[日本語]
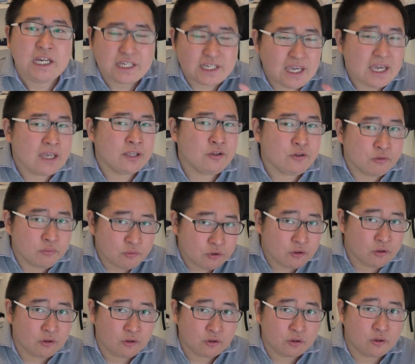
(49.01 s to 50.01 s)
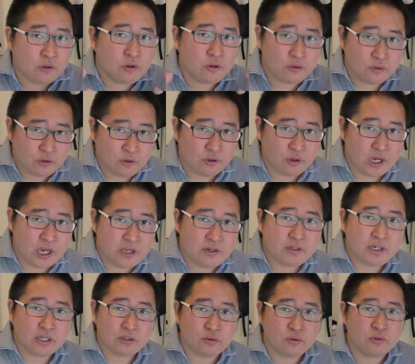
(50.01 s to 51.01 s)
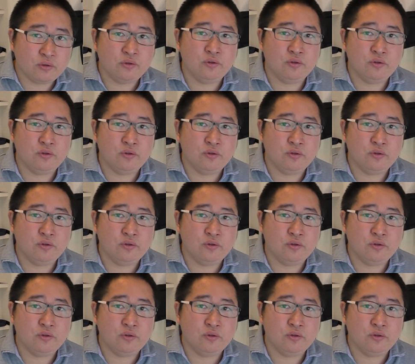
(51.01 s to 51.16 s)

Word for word: けども、この L 型の